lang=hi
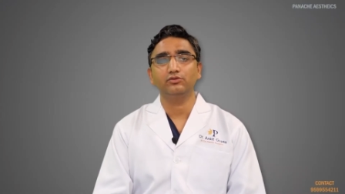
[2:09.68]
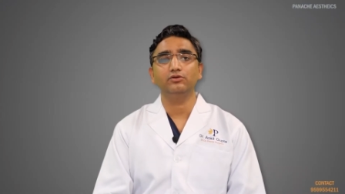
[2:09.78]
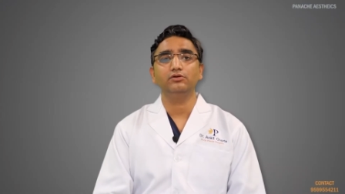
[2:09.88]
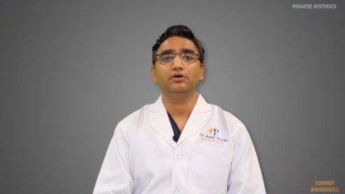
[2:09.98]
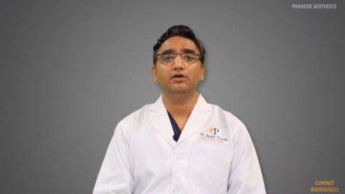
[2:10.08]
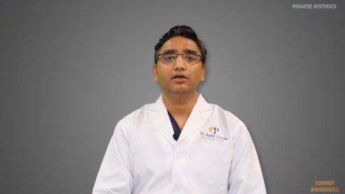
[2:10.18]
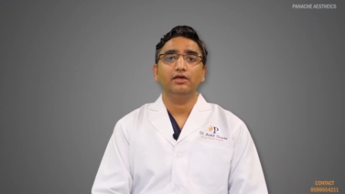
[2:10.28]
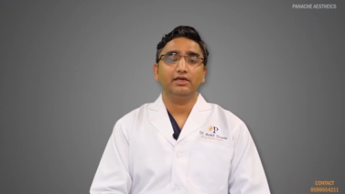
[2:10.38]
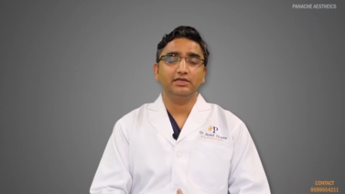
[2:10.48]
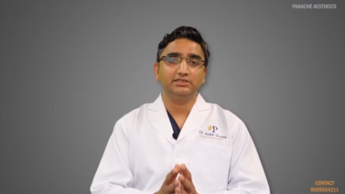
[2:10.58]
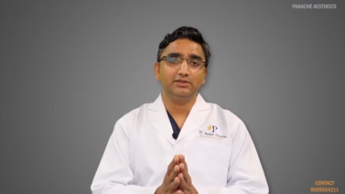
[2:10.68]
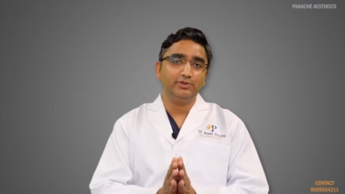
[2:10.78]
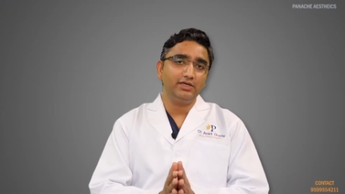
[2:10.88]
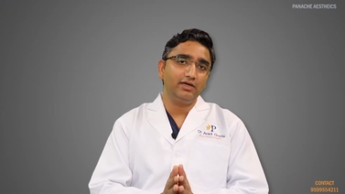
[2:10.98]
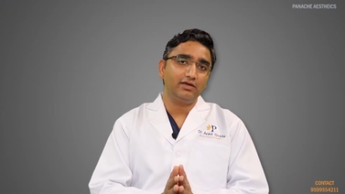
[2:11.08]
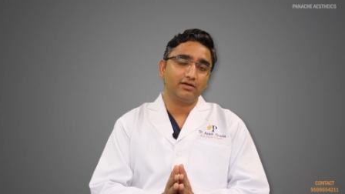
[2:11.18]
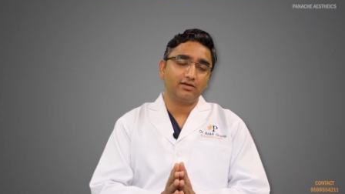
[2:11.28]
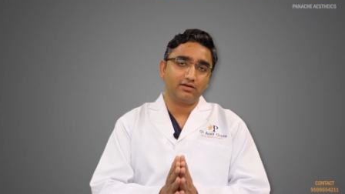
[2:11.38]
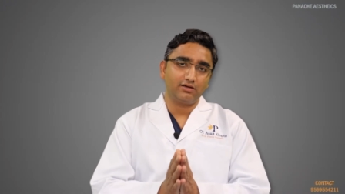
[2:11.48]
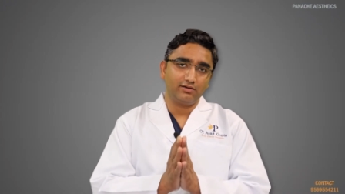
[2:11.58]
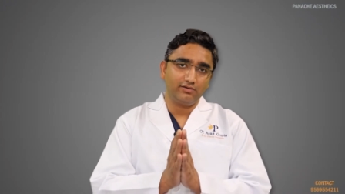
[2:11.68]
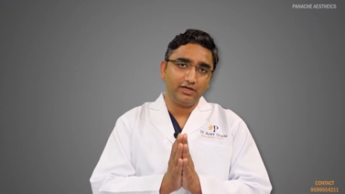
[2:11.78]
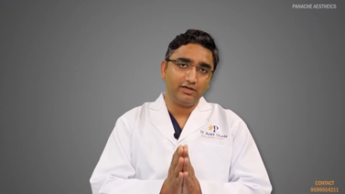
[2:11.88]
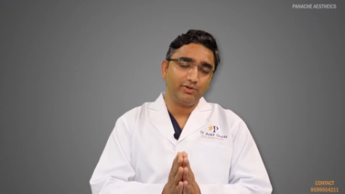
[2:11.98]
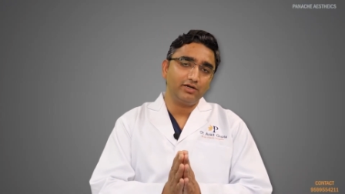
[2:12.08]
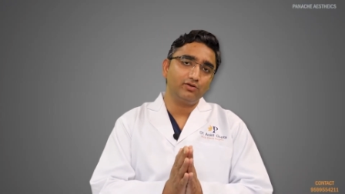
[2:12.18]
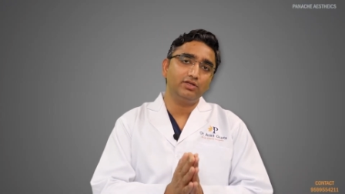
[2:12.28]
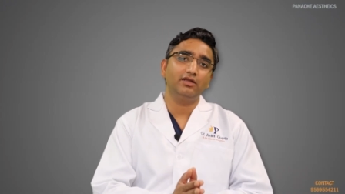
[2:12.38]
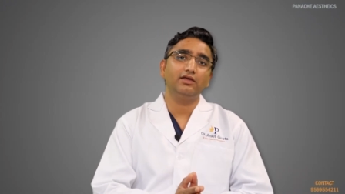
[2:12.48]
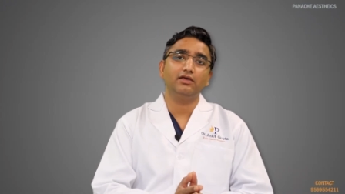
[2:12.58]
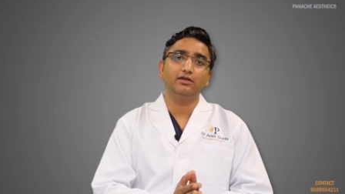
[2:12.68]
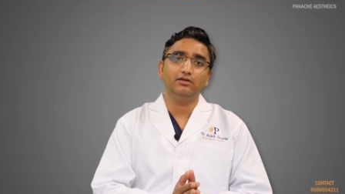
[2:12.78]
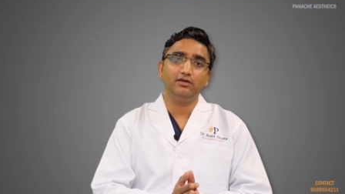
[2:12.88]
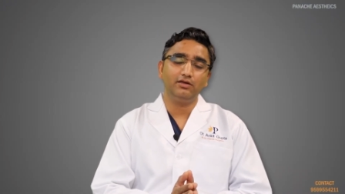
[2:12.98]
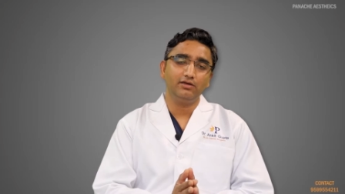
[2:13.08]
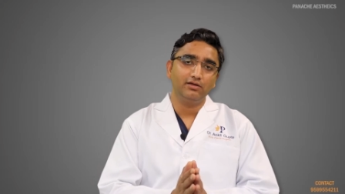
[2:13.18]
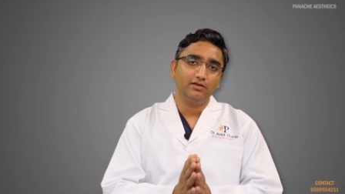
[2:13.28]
तो किसी भी एक ट्रीटमेंट को देने के लिए